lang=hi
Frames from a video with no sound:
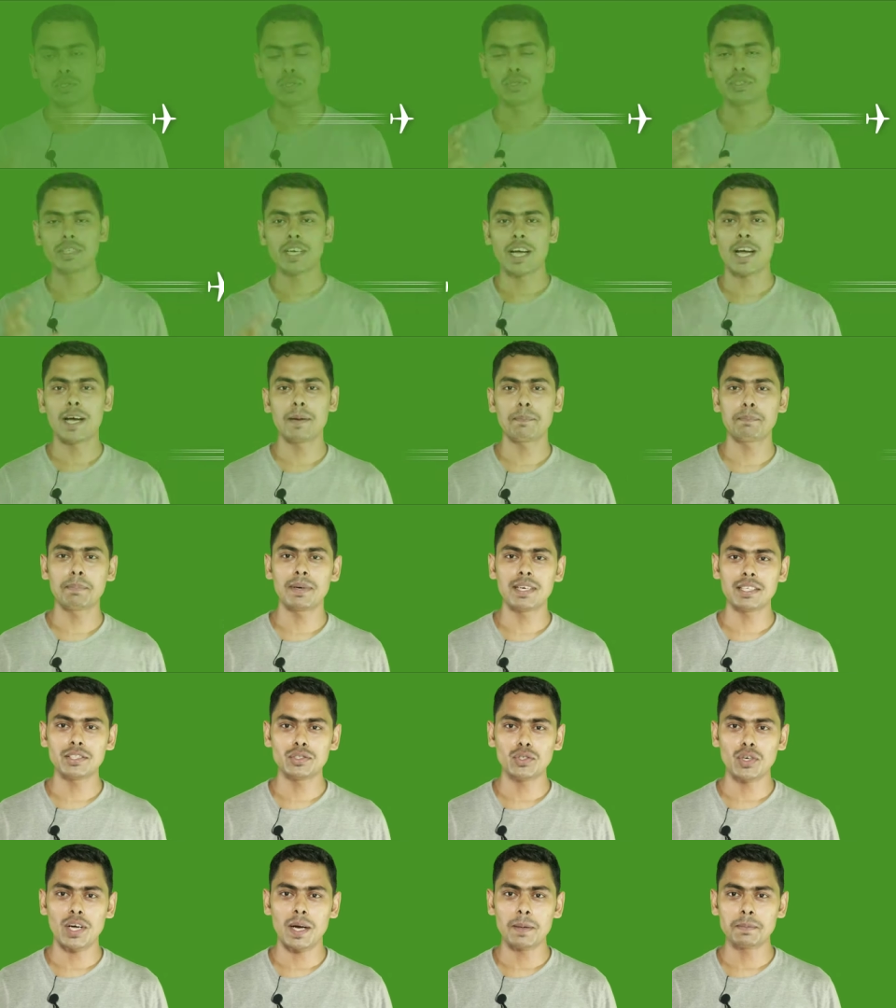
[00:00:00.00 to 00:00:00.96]
तो यहाँ
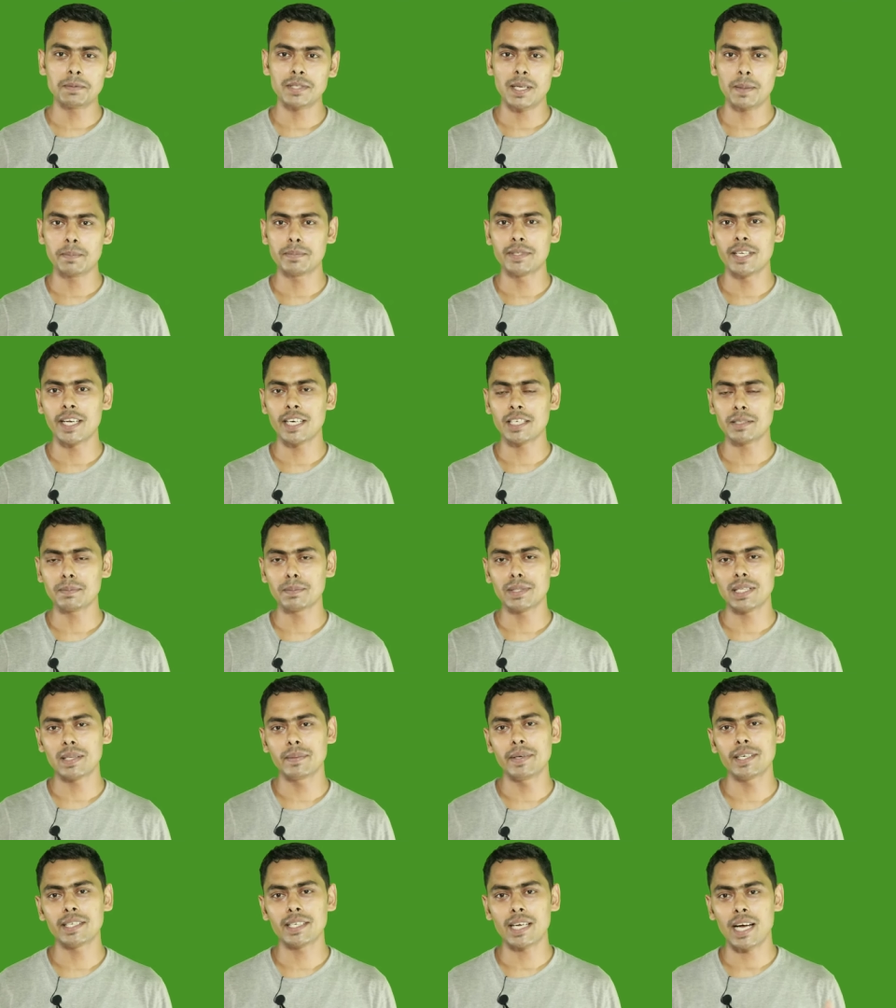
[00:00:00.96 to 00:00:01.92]
पर जो आप सब्जेक्ट
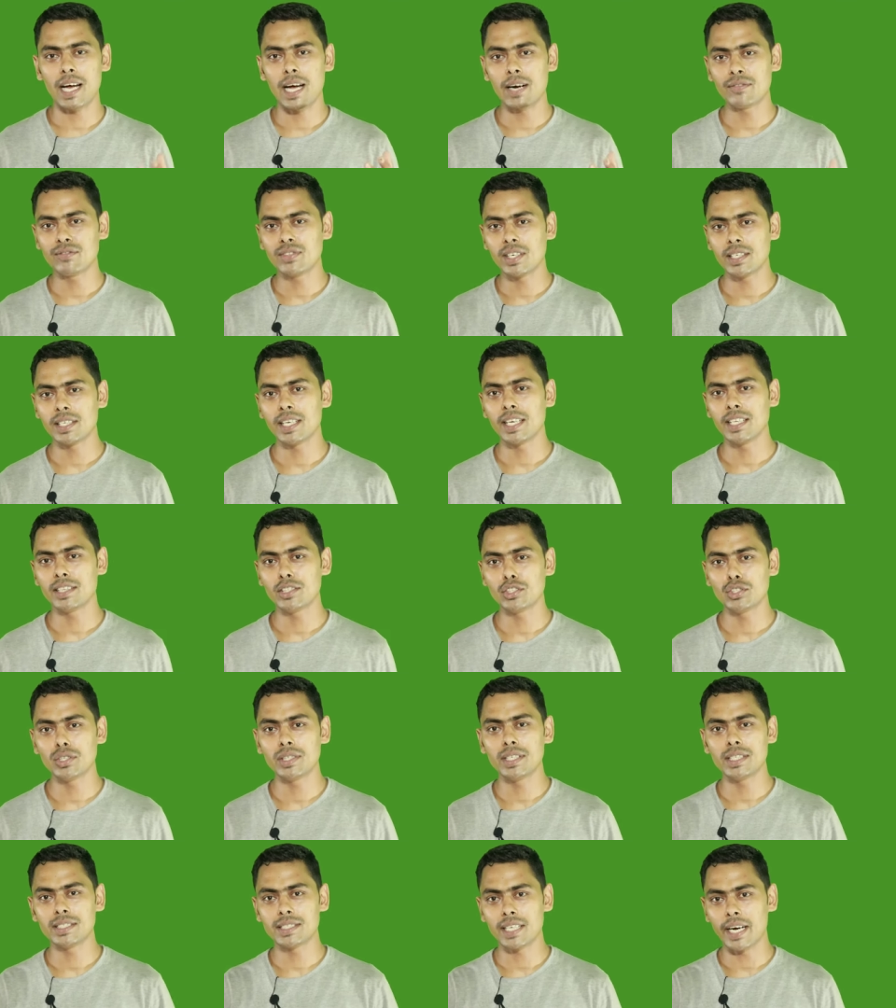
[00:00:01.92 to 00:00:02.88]
मतलब एक आफ्टर टेंथ
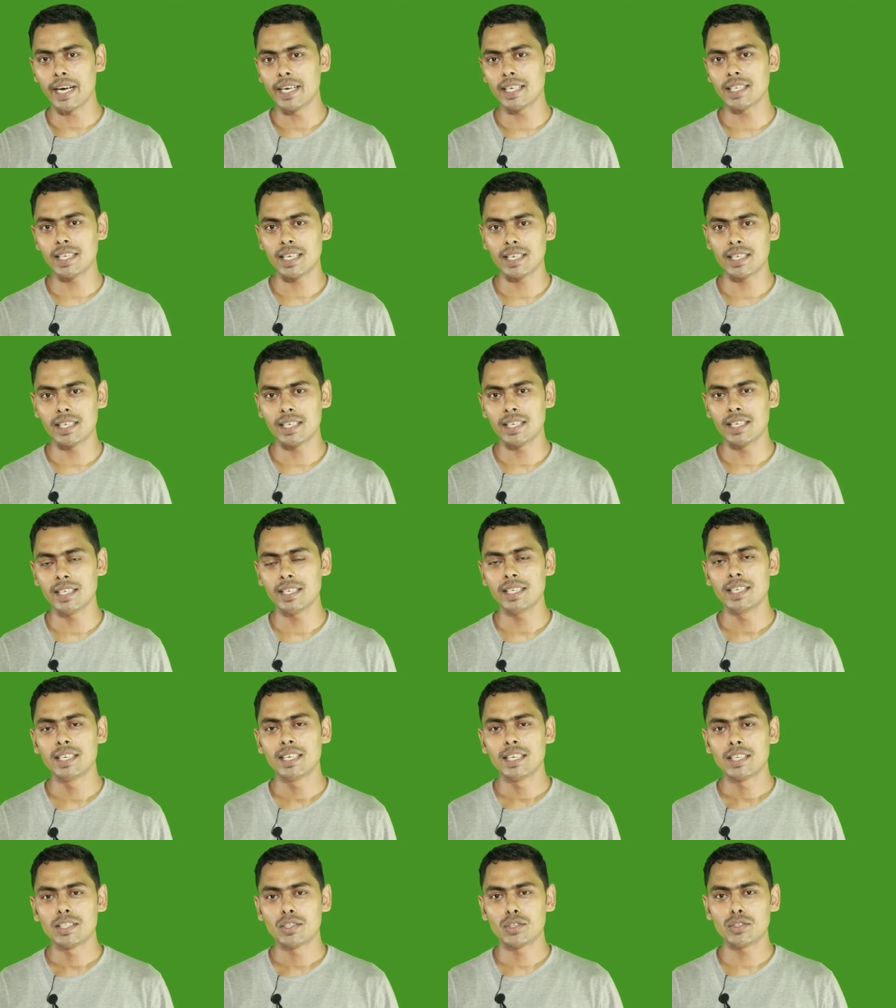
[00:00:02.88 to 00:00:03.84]
जो डिसाइड कर रहे
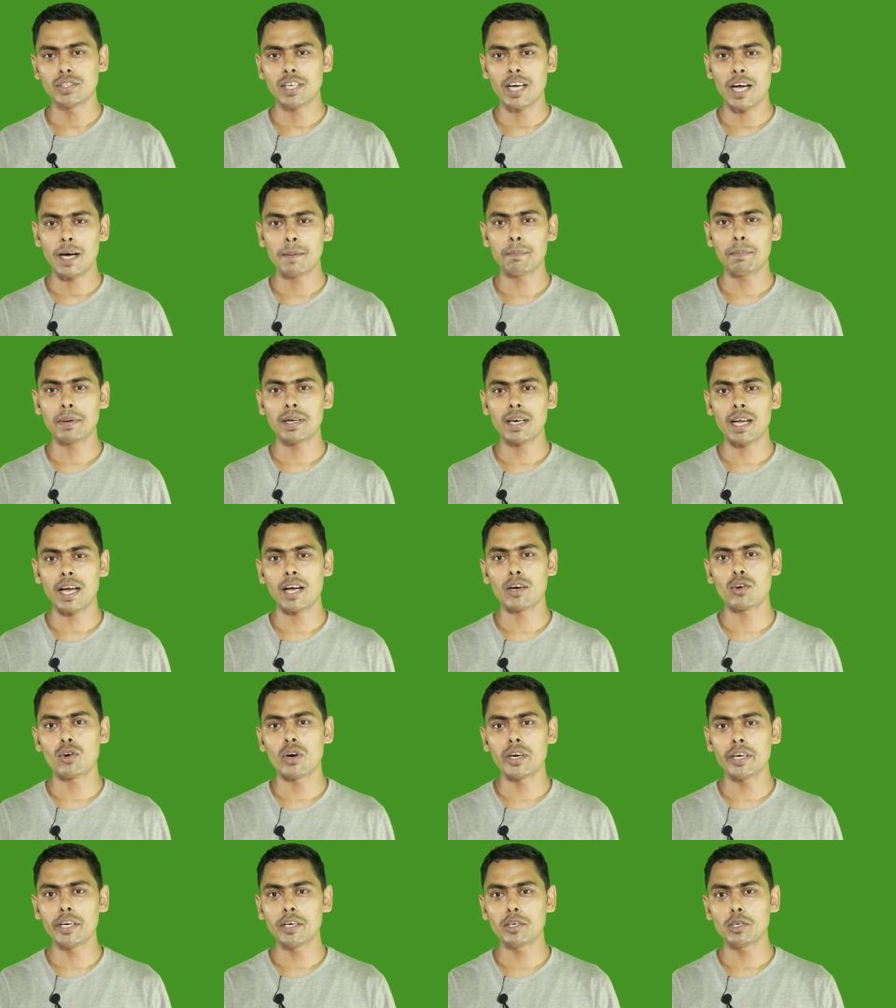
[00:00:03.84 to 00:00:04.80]
हैं तो यहाँ पर
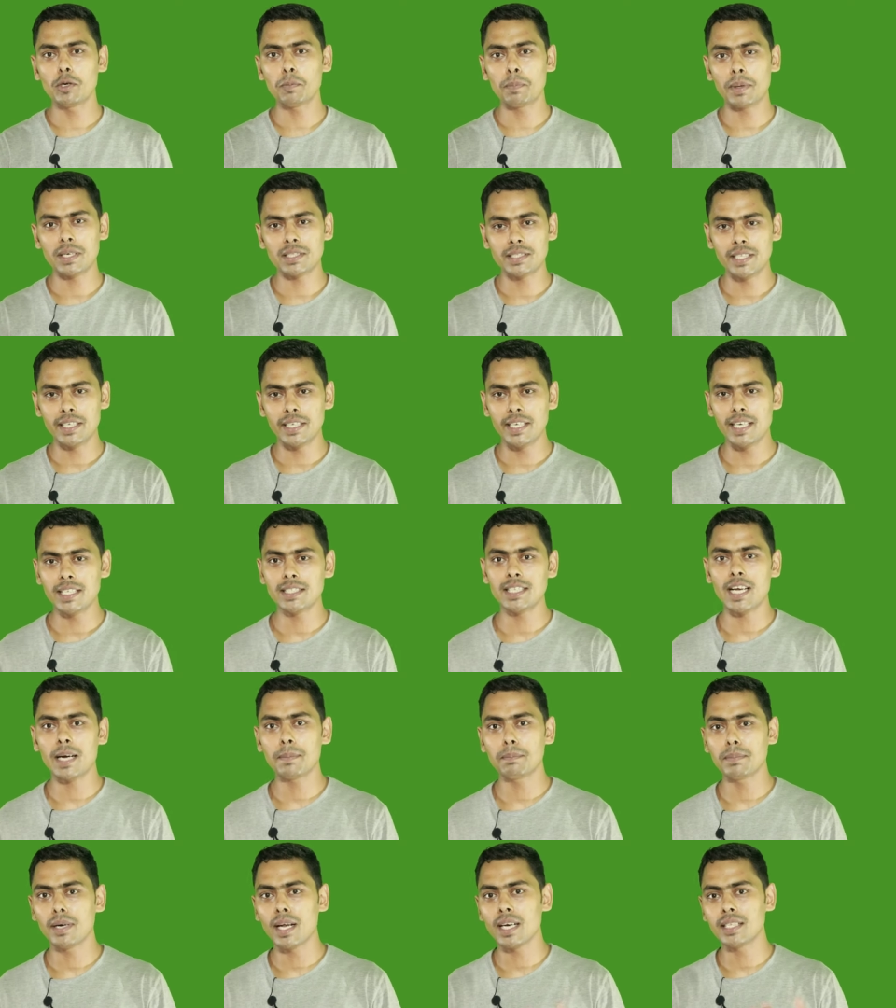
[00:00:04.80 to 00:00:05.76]
अकॉर्डिंग टू परसेंटेज
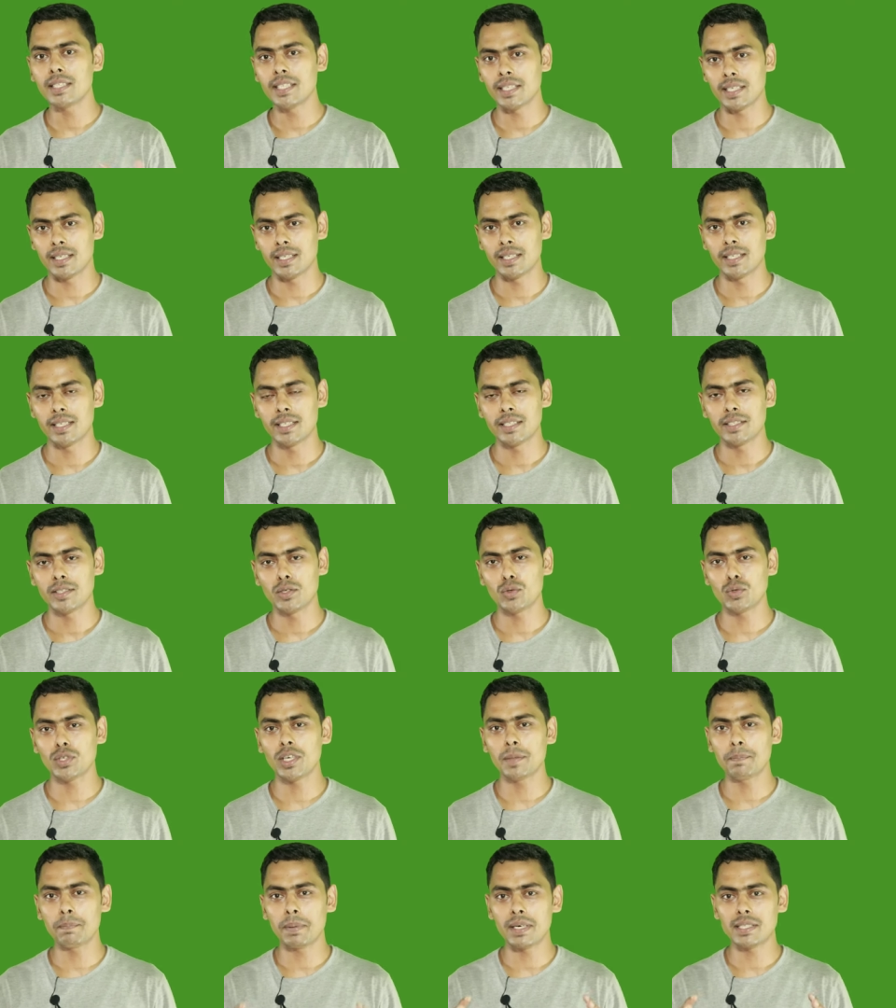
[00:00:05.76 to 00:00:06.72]
आप ना देखें
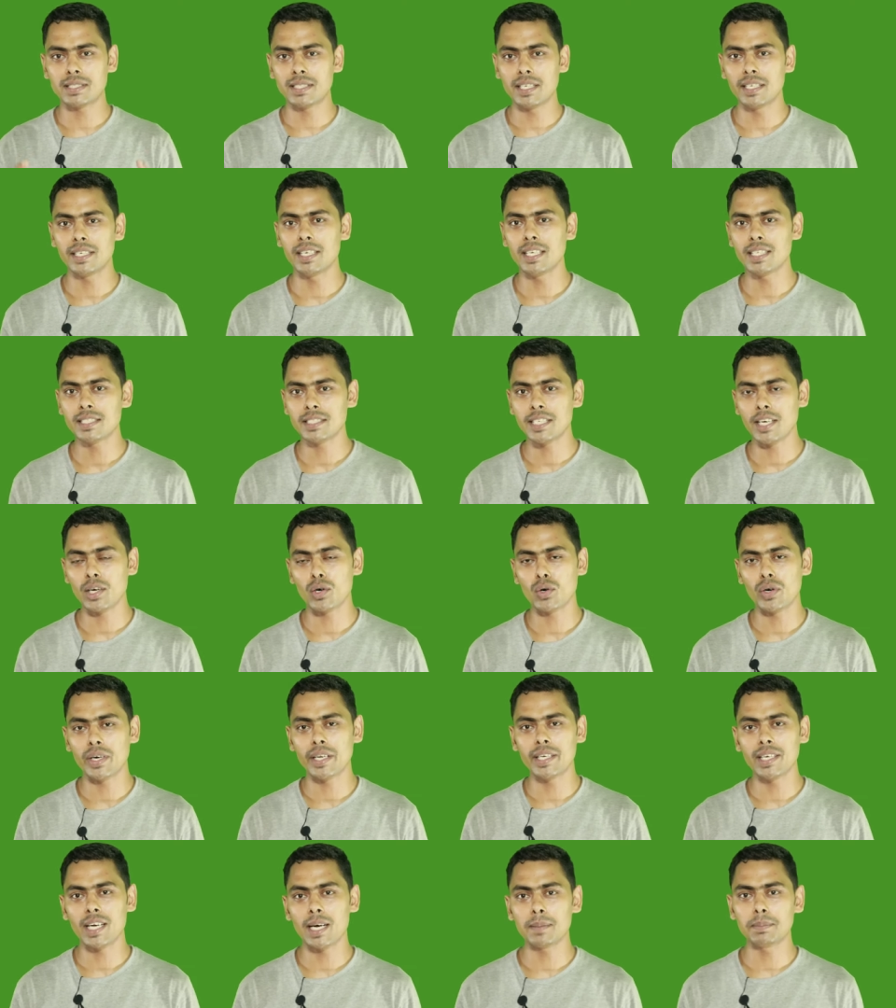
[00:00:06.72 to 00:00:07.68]
क्योंकि परसेंटेज के
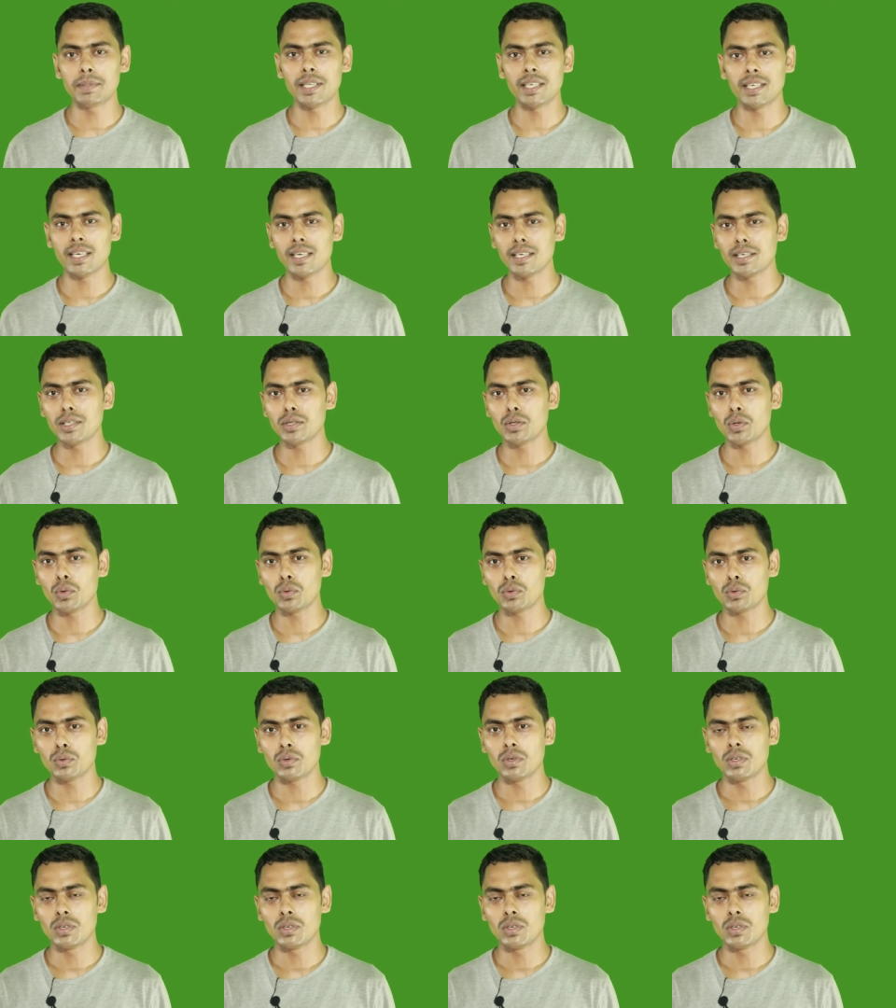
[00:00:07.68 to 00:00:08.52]
अकॉर्डिंग आप देखेंगे तो